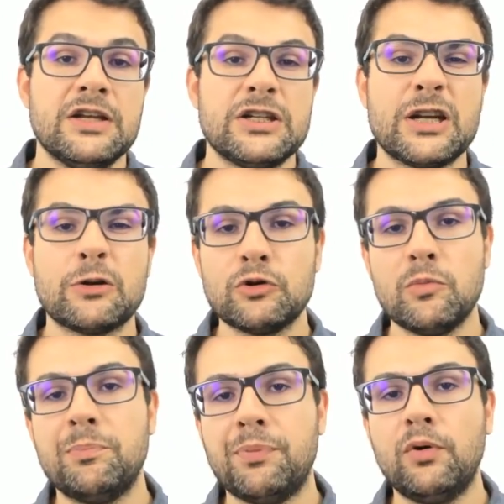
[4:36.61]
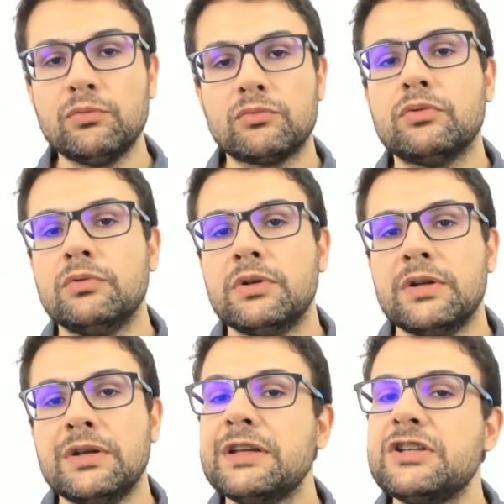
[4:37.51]
Chegou num ponto
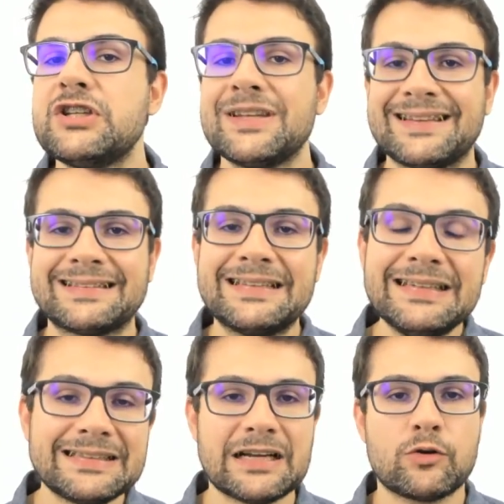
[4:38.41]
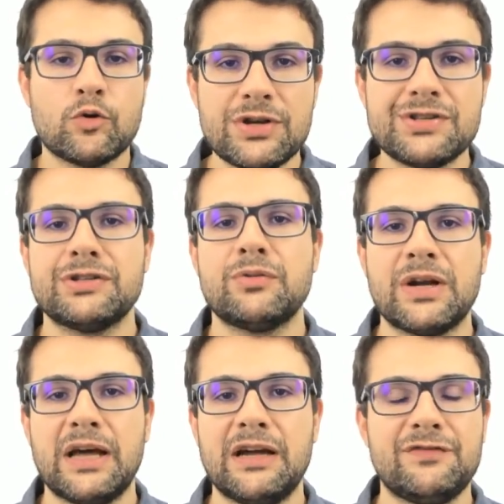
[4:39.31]
que tinha tanta coisa no
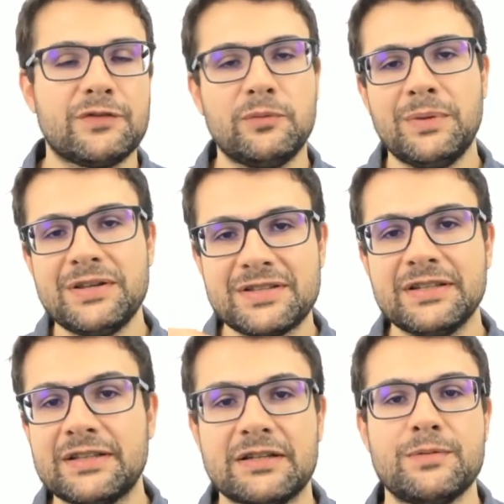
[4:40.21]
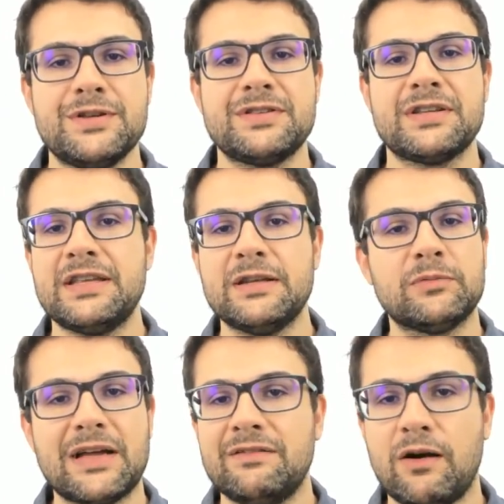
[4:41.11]
gráfico, mas tanta coisa que
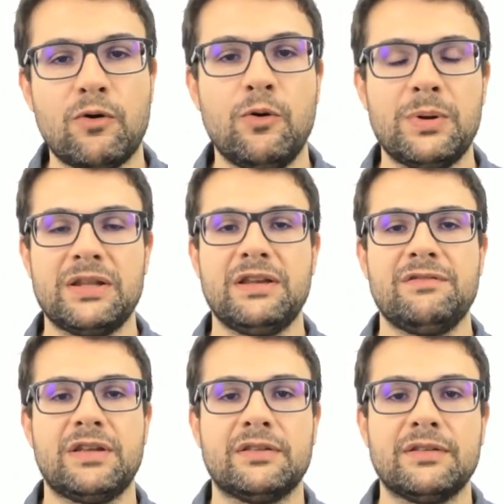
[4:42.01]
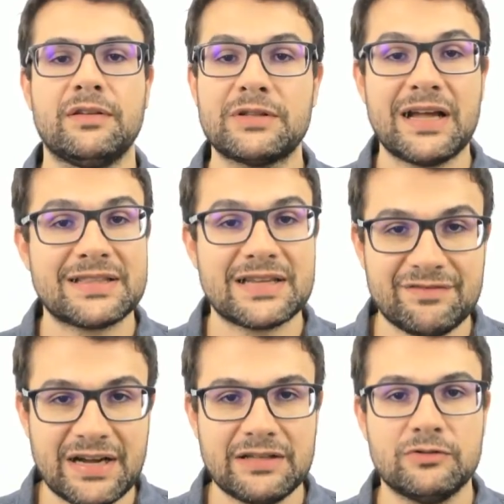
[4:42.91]
não dava compra nem venda. Eu estava
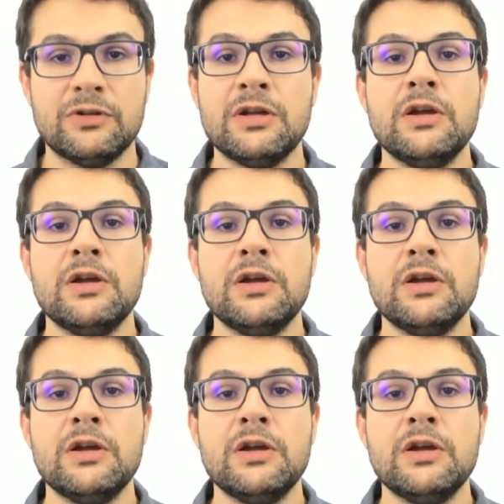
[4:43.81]
travado,